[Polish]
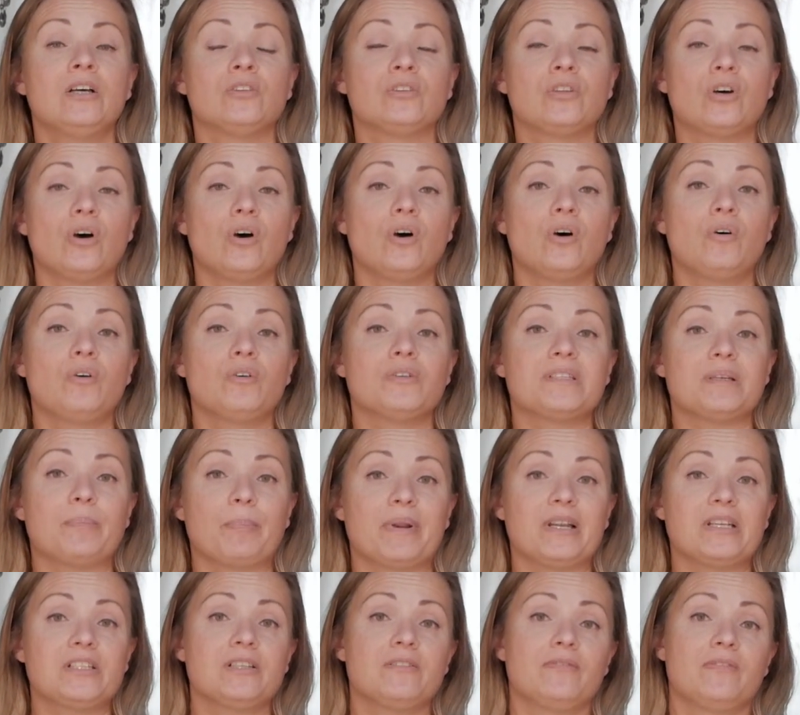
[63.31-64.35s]
to
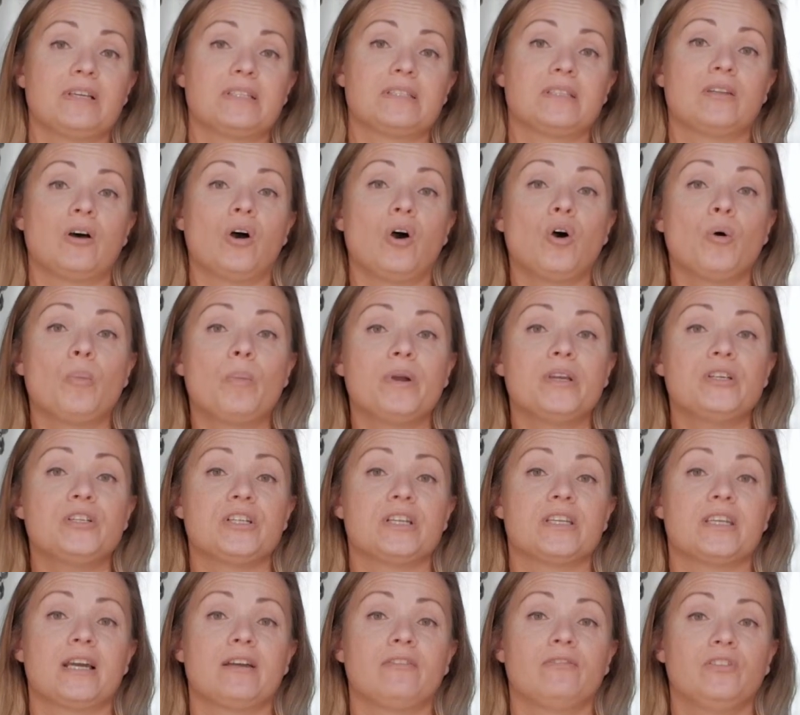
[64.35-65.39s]
zapraszam Was do
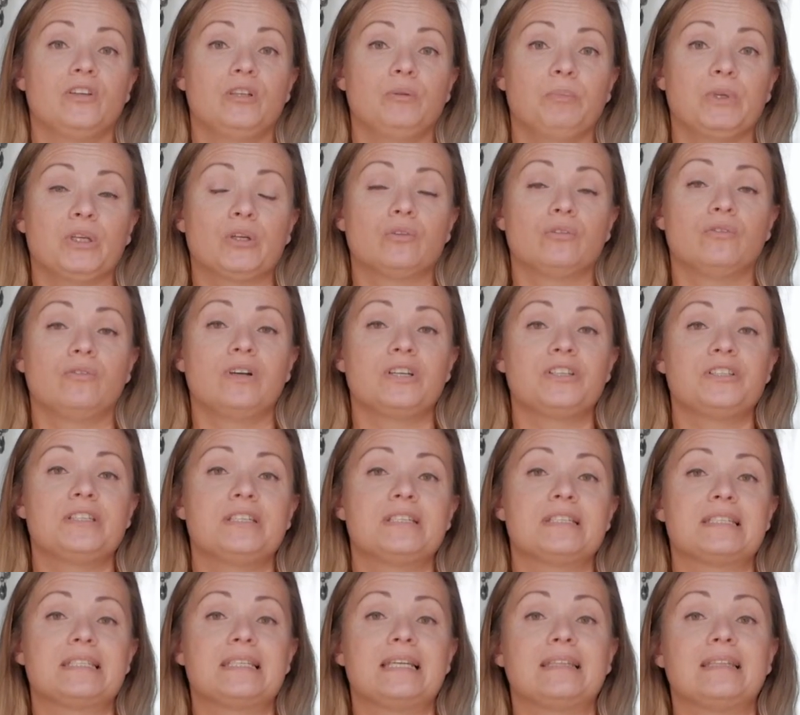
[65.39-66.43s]
obejrzenia filmiku
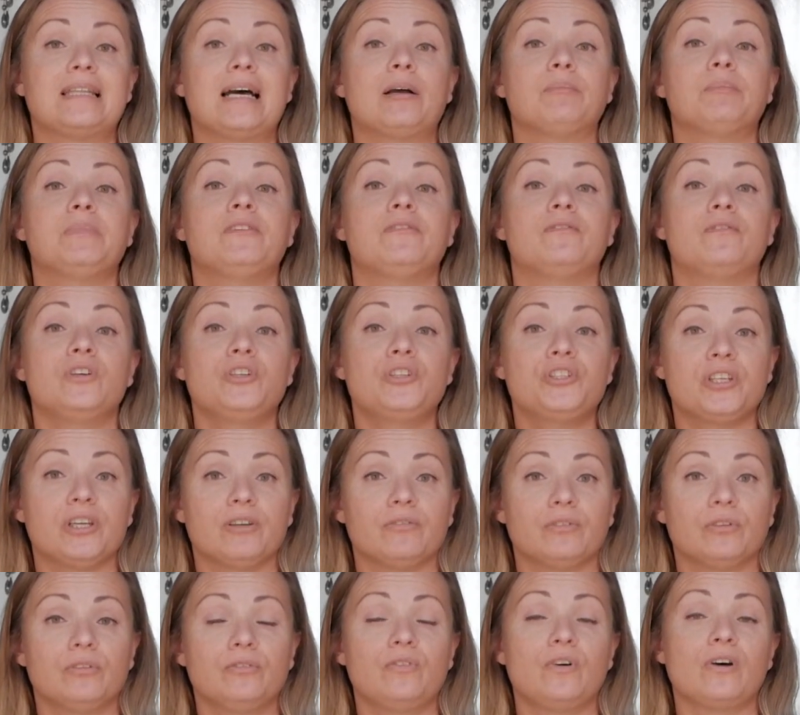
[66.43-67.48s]
właśnie z datami
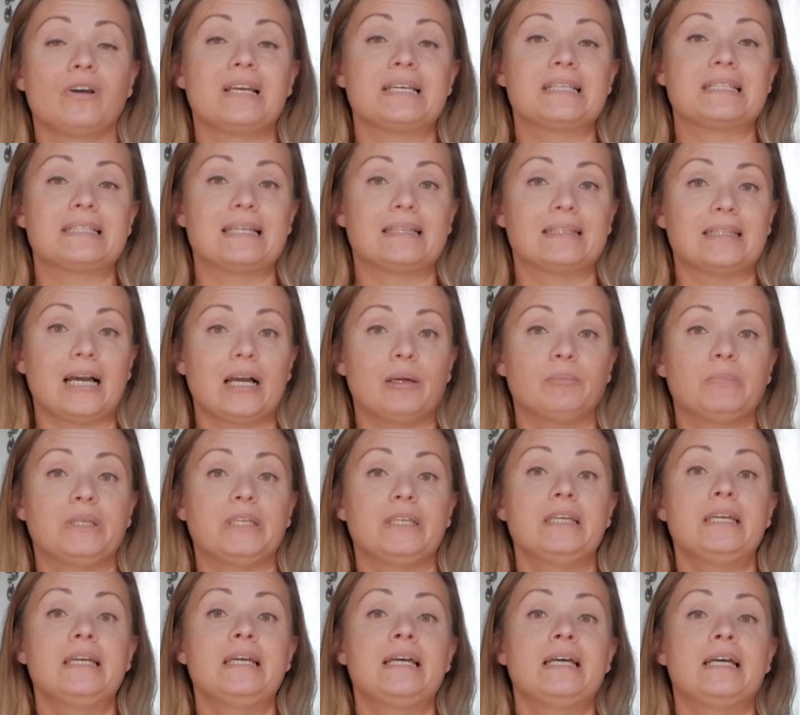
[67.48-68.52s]
wysiewów oraz
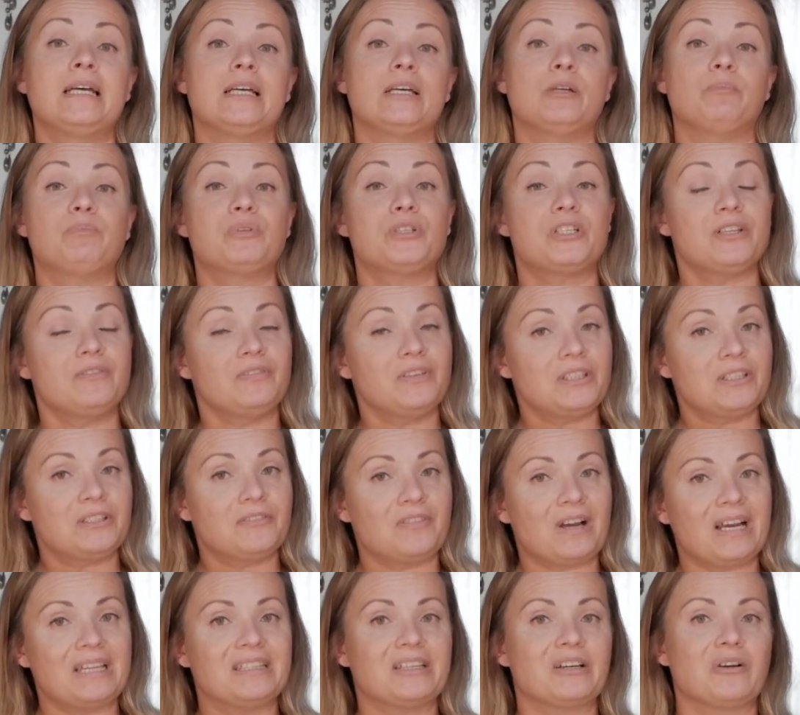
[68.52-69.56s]
datami y,
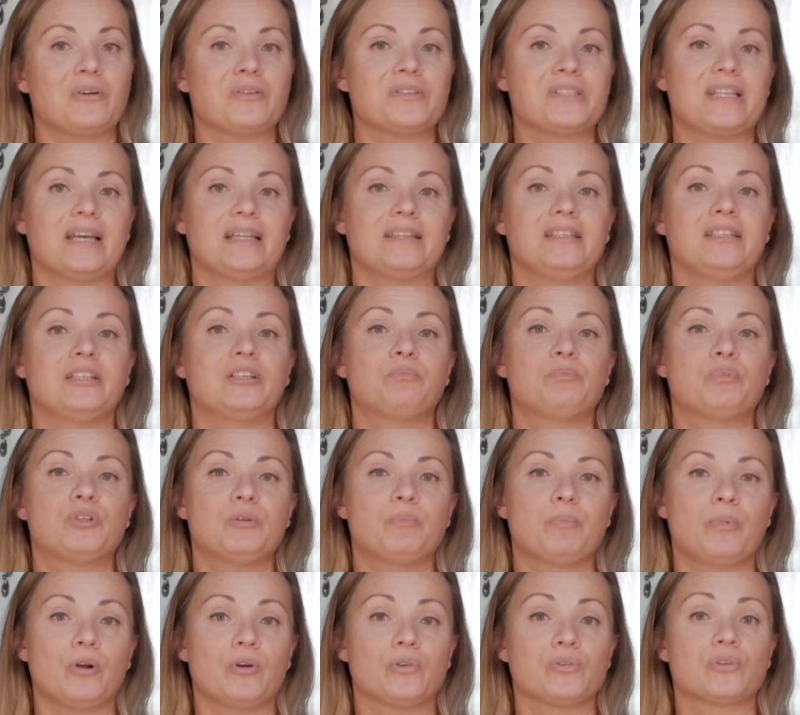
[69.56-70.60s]
przewidywanych ostatnich
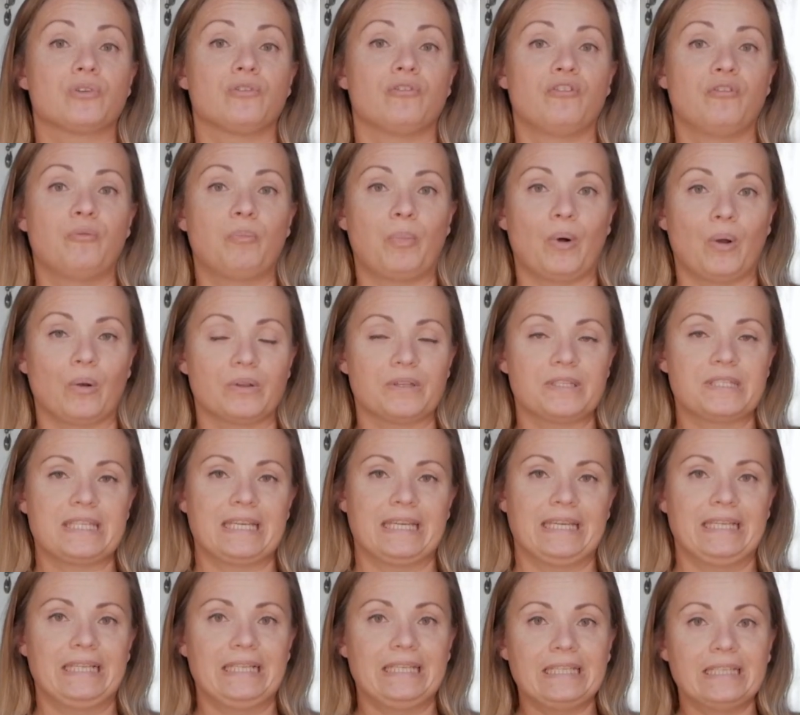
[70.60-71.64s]
przymrozków w Polsce
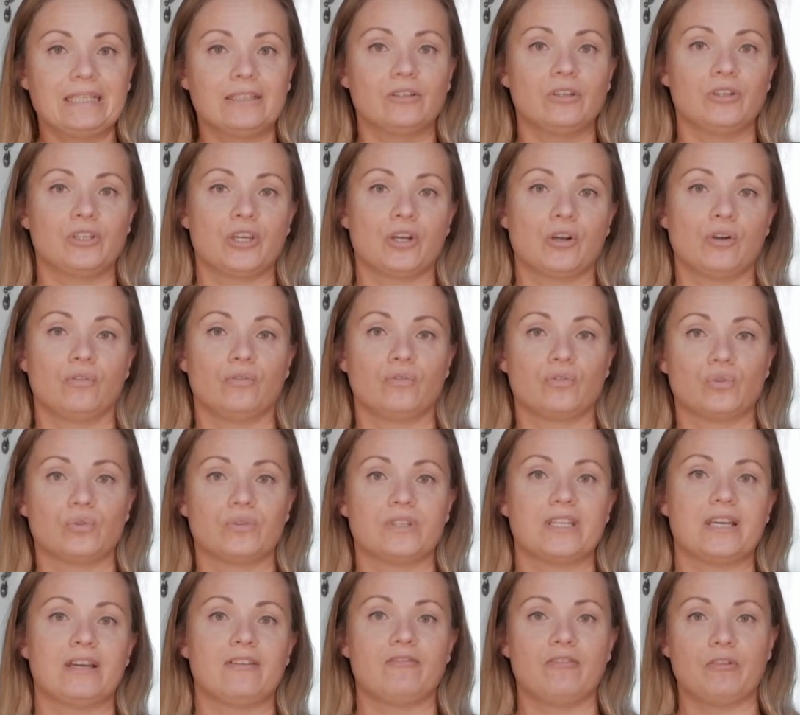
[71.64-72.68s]
i link do niego
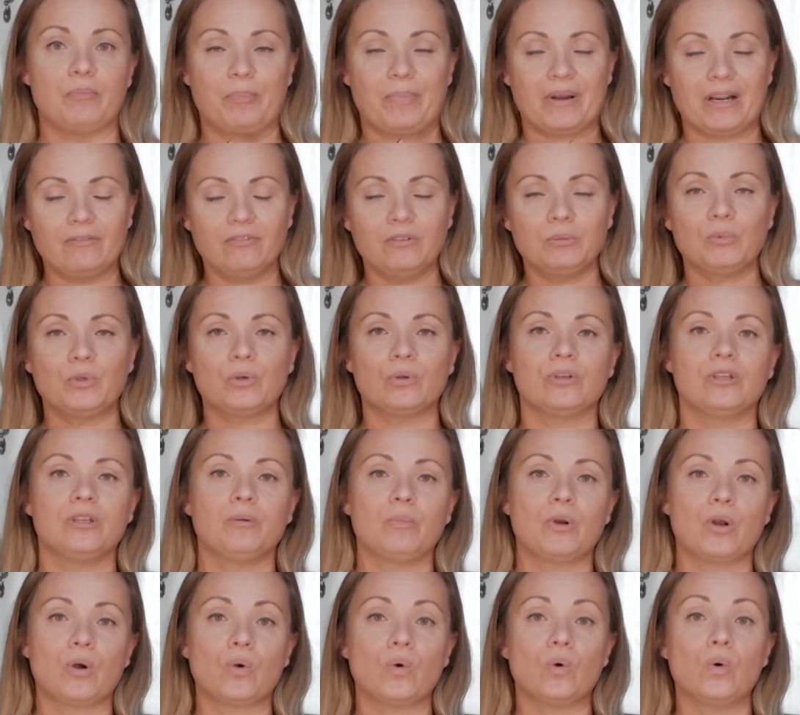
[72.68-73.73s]
wrzucę w prawym
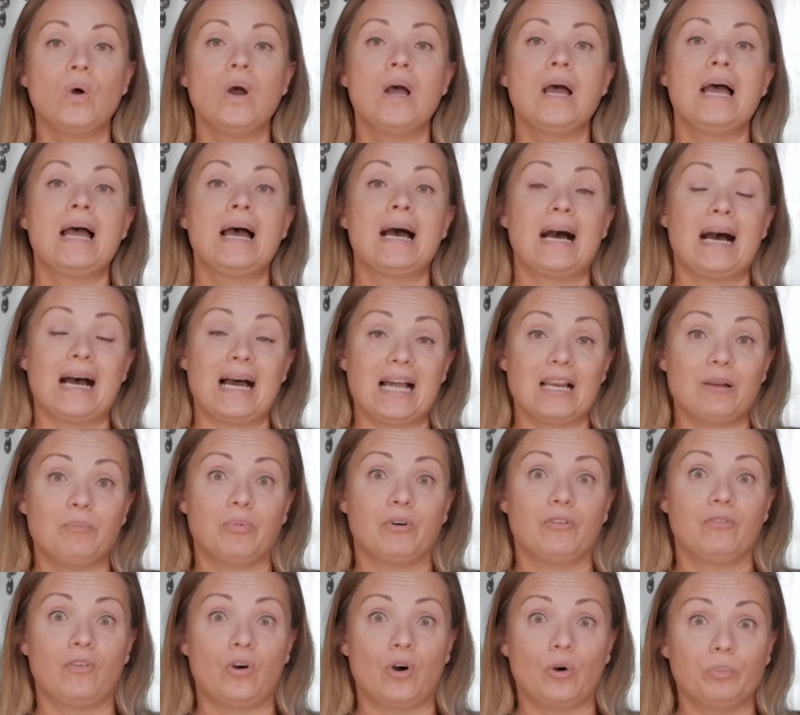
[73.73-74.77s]
górnym rogu
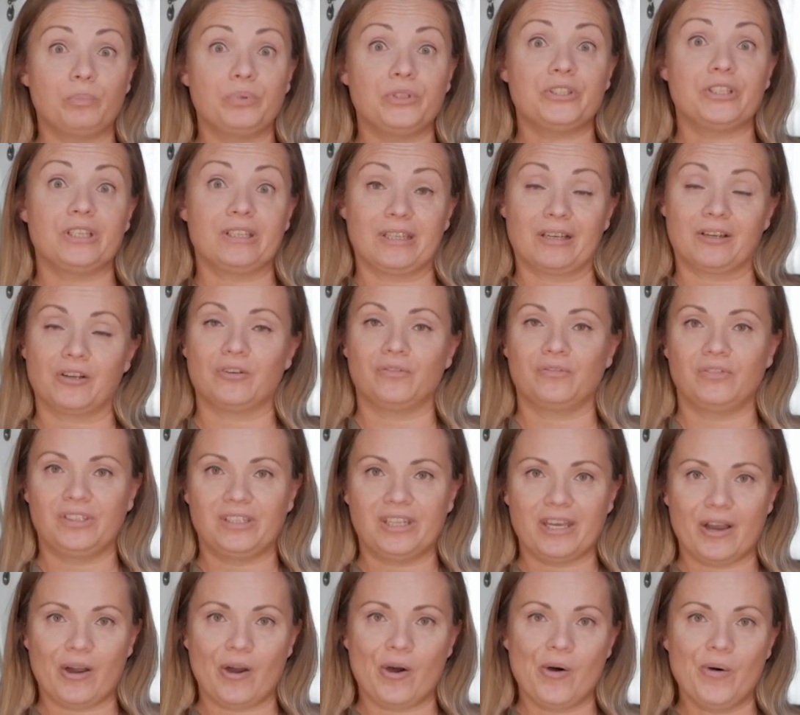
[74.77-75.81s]
albo w opisie tego
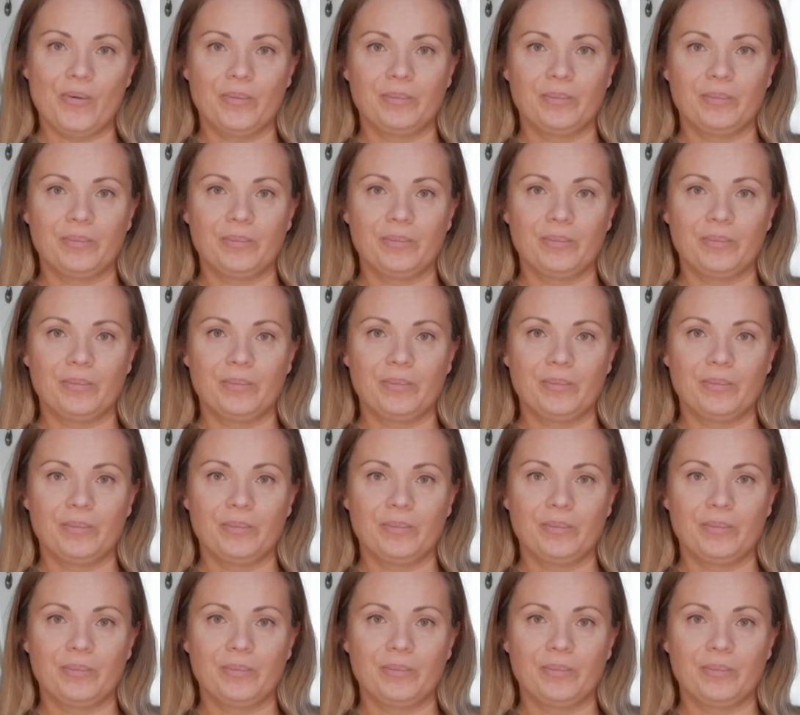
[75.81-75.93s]
wideo.